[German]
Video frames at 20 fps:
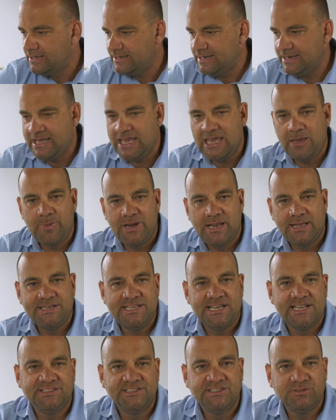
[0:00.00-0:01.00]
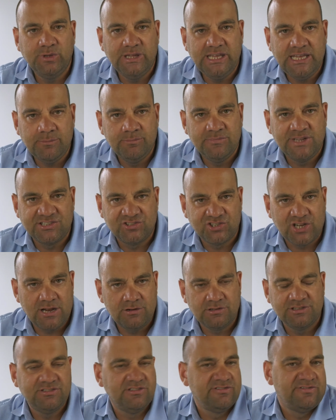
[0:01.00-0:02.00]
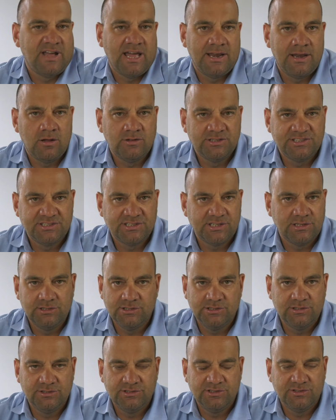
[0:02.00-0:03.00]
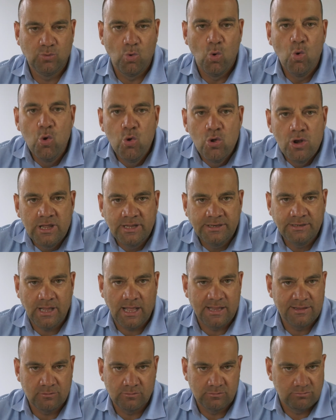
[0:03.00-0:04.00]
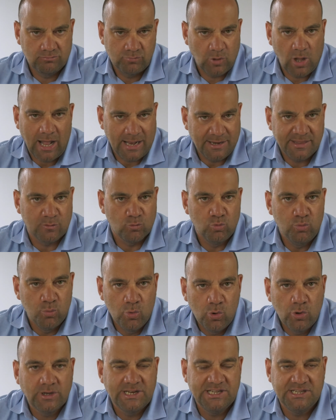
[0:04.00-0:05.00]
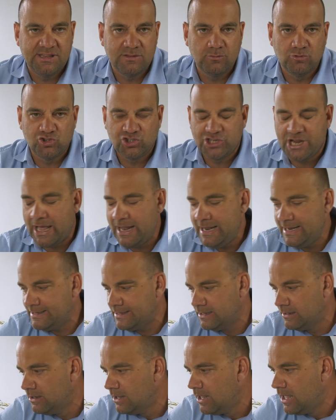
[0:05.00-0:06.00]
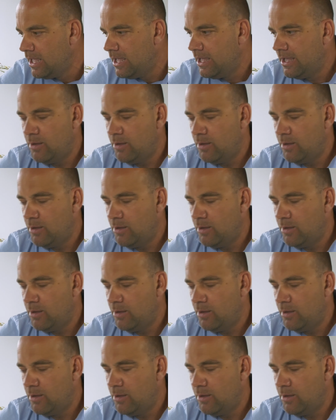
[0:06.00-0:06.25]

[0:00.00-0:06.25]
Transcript: den Hebel an die Hand zu geben, das Scheidungsverfahren auszuhöhlen, äh, also als unmöglich zu gestalten,